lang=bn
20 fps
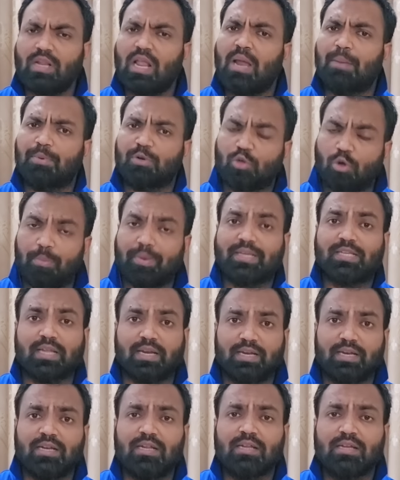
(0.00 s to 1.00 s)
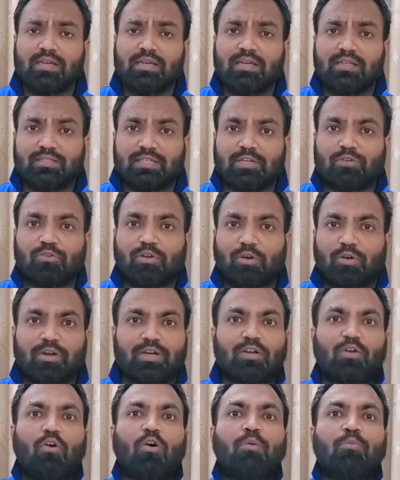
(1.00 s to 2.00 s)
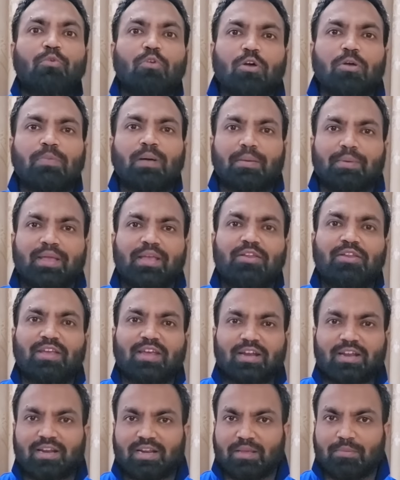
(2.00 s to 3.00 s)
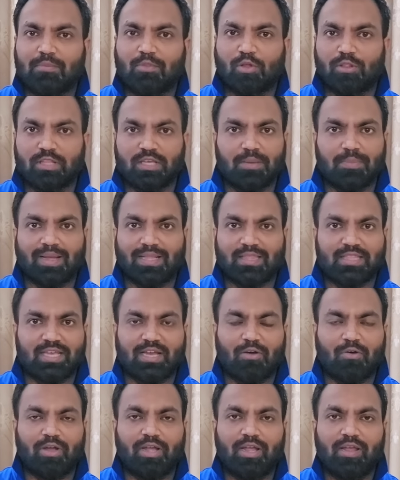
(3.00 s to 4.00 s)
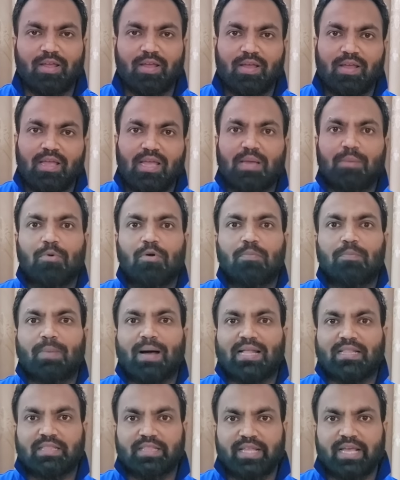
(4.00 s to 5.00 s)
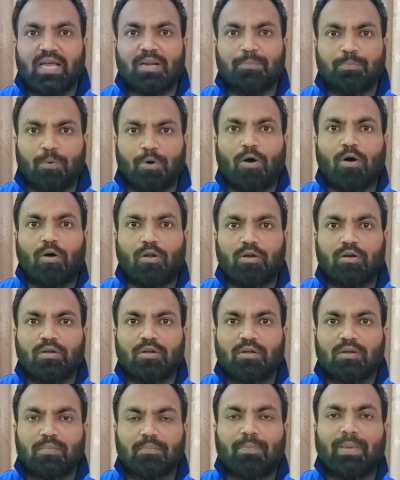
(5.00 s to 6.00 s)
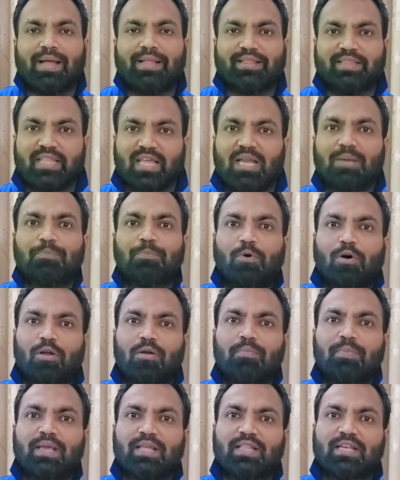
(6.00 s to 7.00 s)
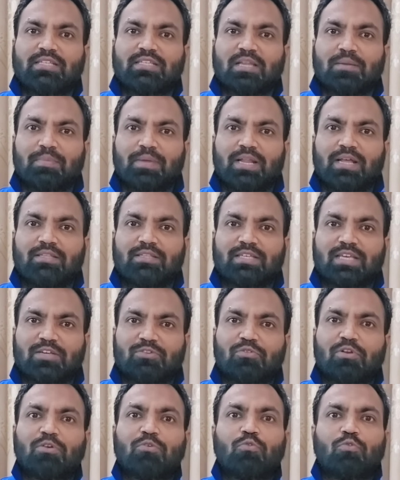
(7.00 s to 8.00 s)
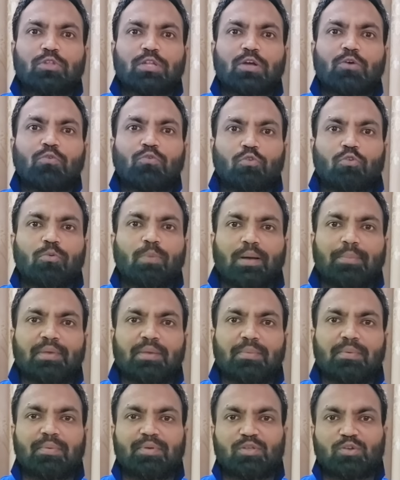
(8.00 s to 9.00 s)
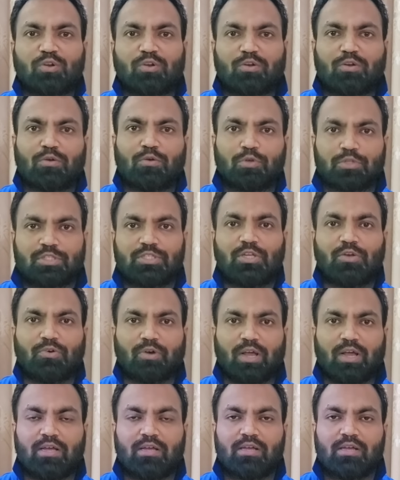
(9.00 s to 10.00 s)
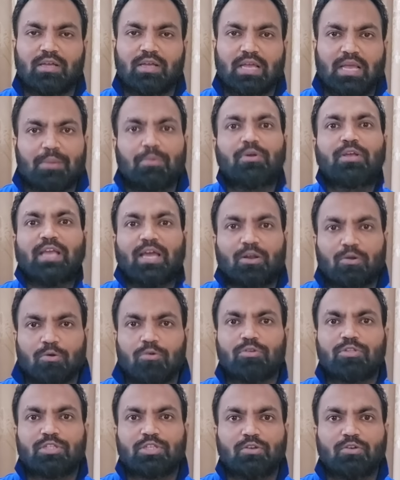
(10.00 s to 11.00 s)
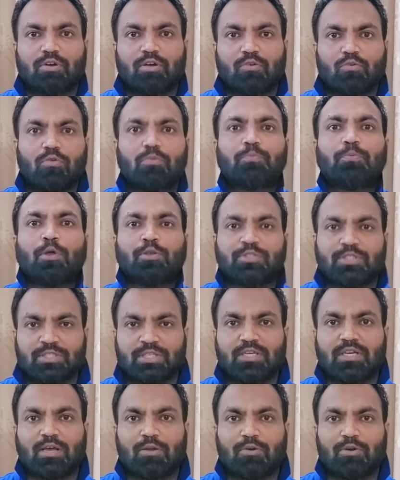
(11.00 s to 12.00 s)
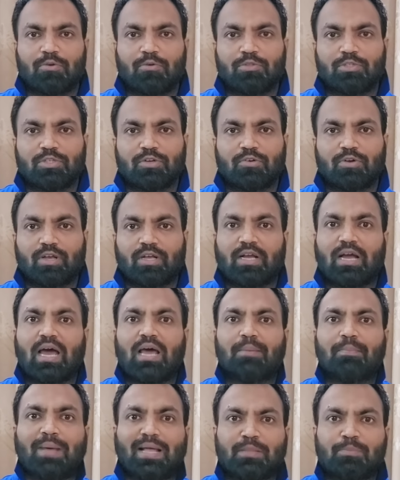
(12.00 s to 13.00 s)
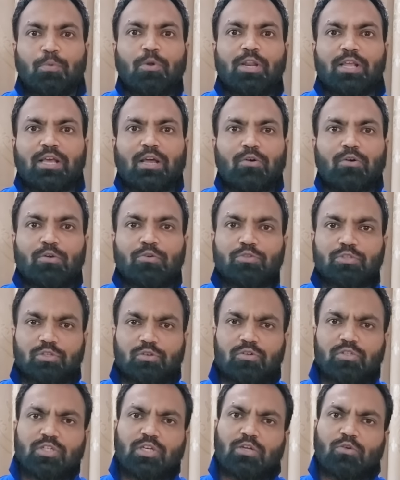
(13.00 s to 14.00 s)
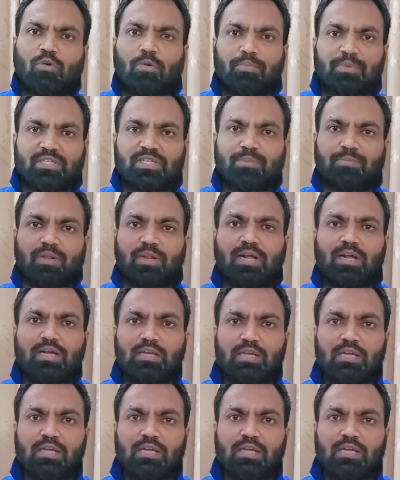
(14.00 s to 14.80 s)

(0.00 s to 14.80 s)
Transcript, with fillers: আপনারা সবাই জানেন যে আসলে অনেকটা অমূলকভাবে এই ক্রিকেটারকে দল থেকে বাদ দেওয়া হয় এবং বাদ দেওয়ার পর বাদ দেওয়ার পর মেহেদি হাসান মিরাজকে আসলে কোথাও কোনোভাবেই বিবেচনা করা হচ্ছিল না এবং কেন হচ্ছিল না কোন প্রসেসের কারণে হচ্ছিল না কার মাতবরি কারণে হচ্ছিল না সেটা কম বেশি আপনারা